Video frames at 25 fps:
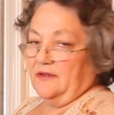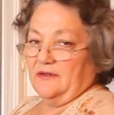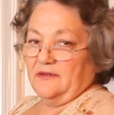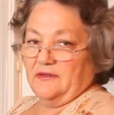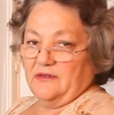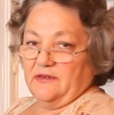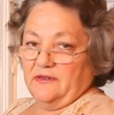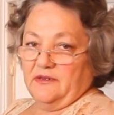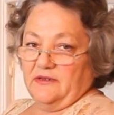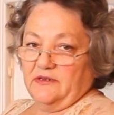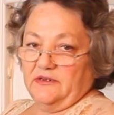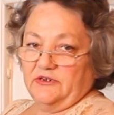
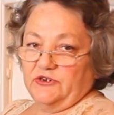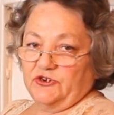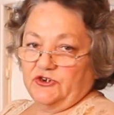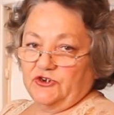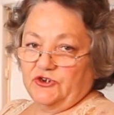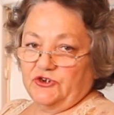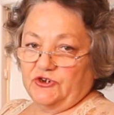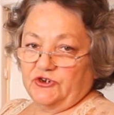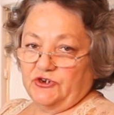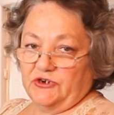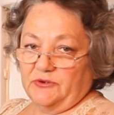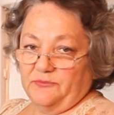Э,
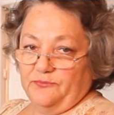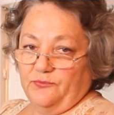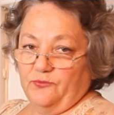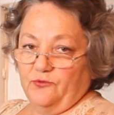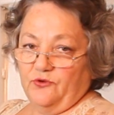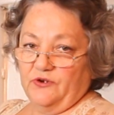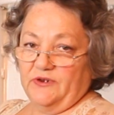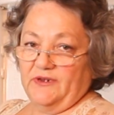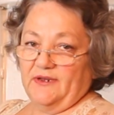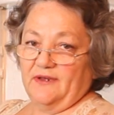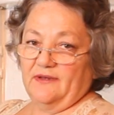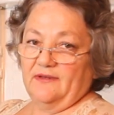
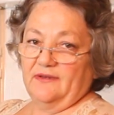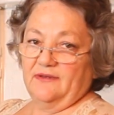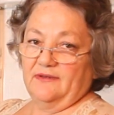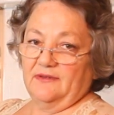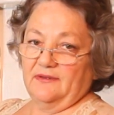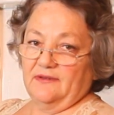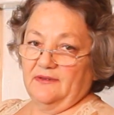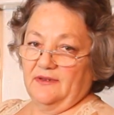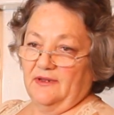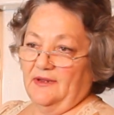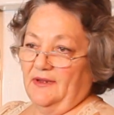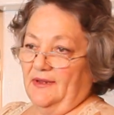шампуня
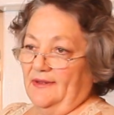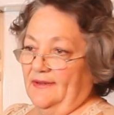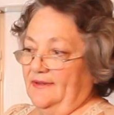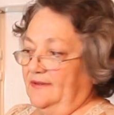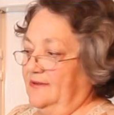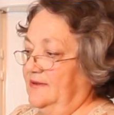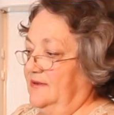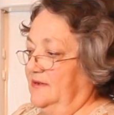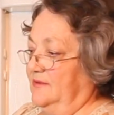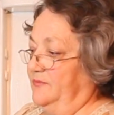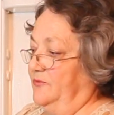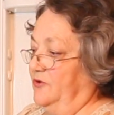
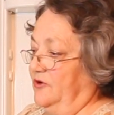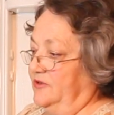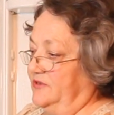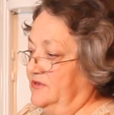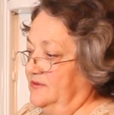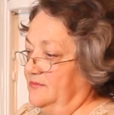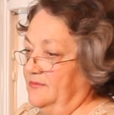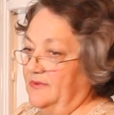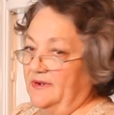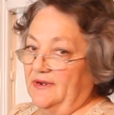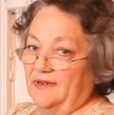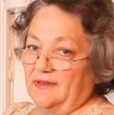или
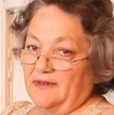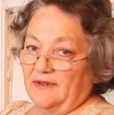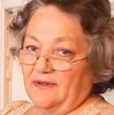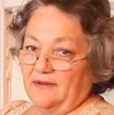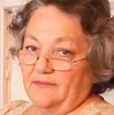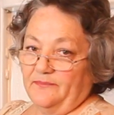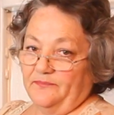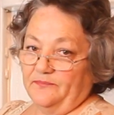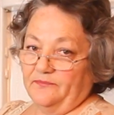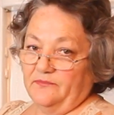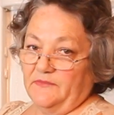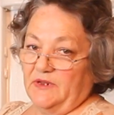берете
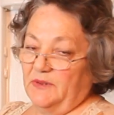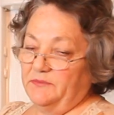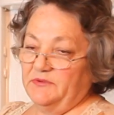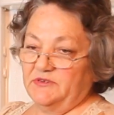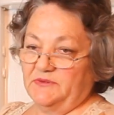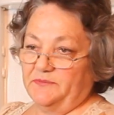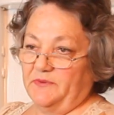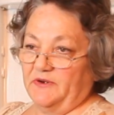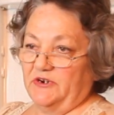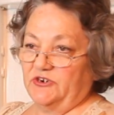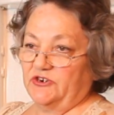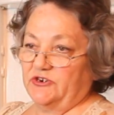мыло, я без
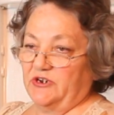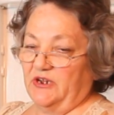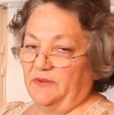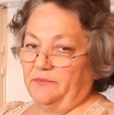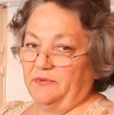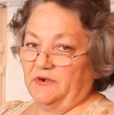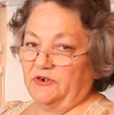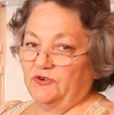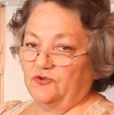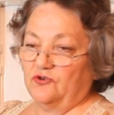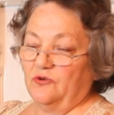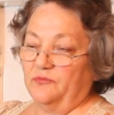порошка, я
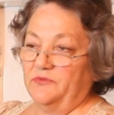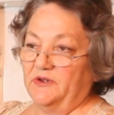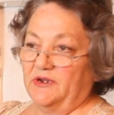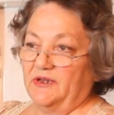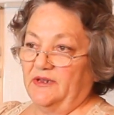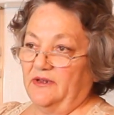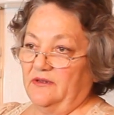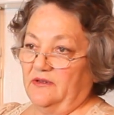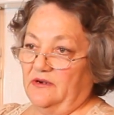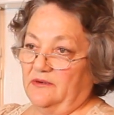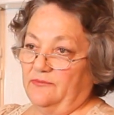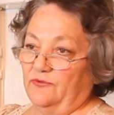порошком
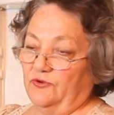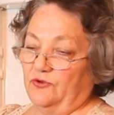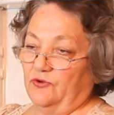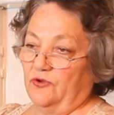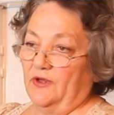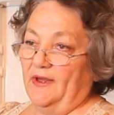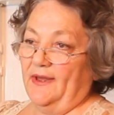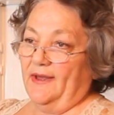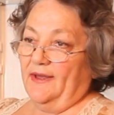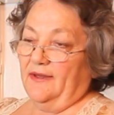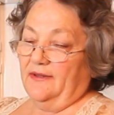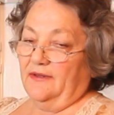никогда не
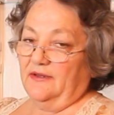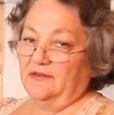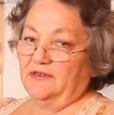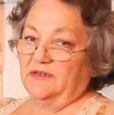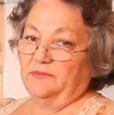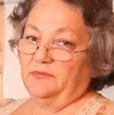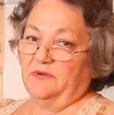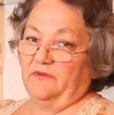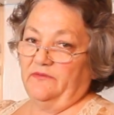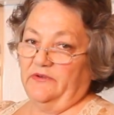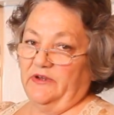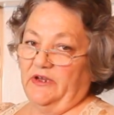работаю, и
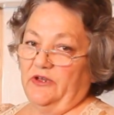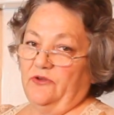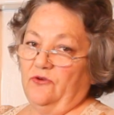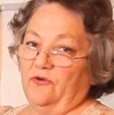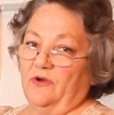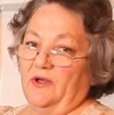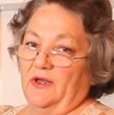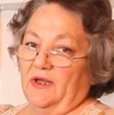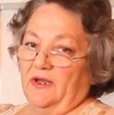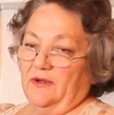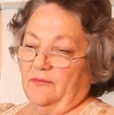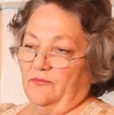
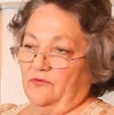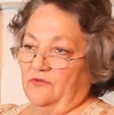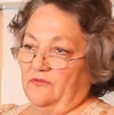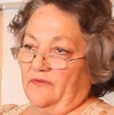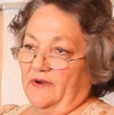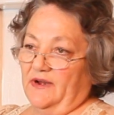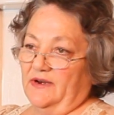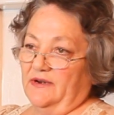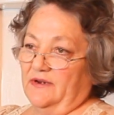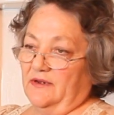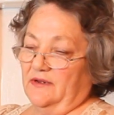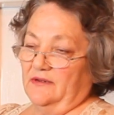добавляю
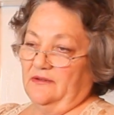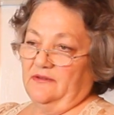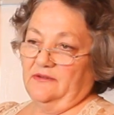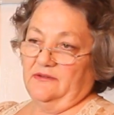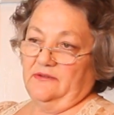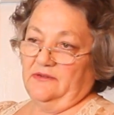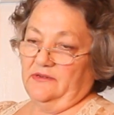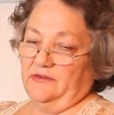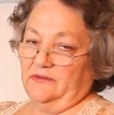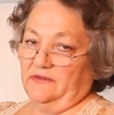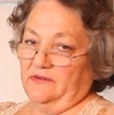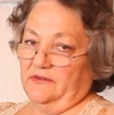буквально
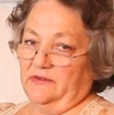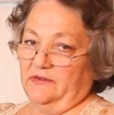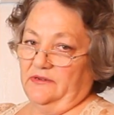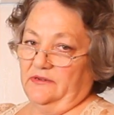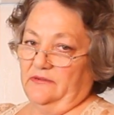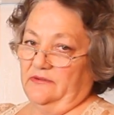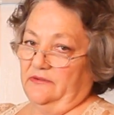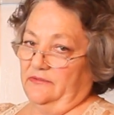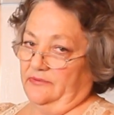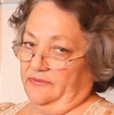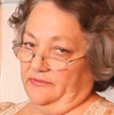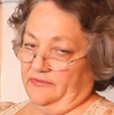
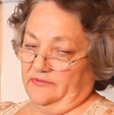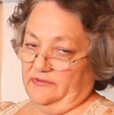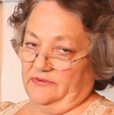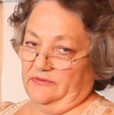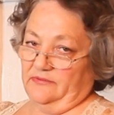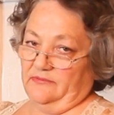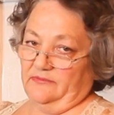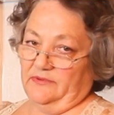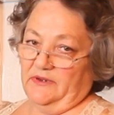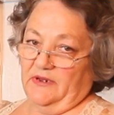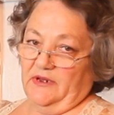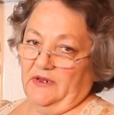э,
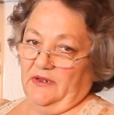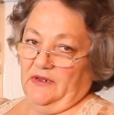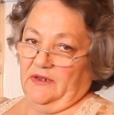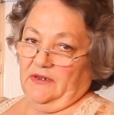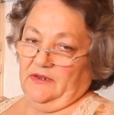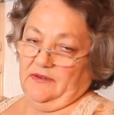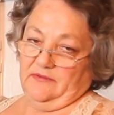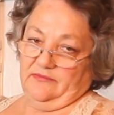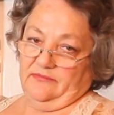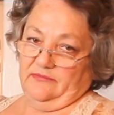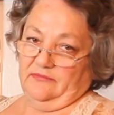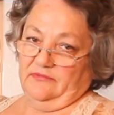
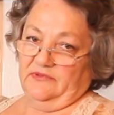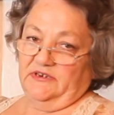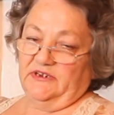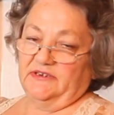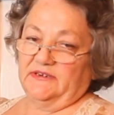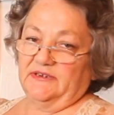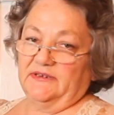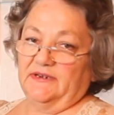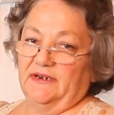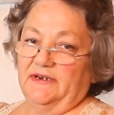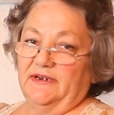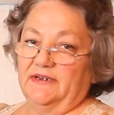
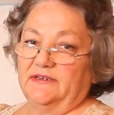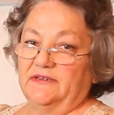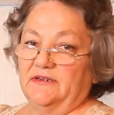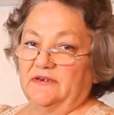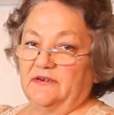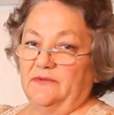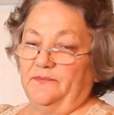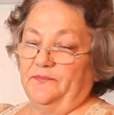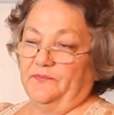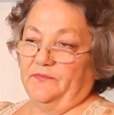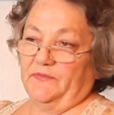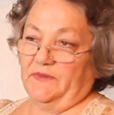где-то на
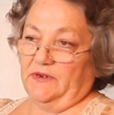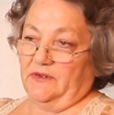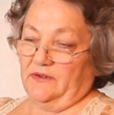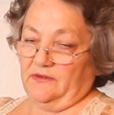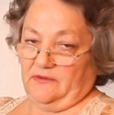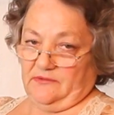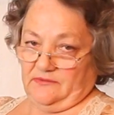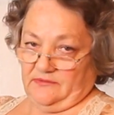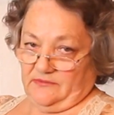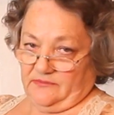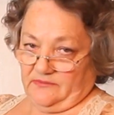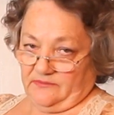литр
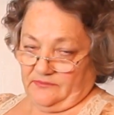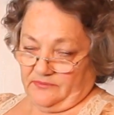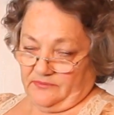э,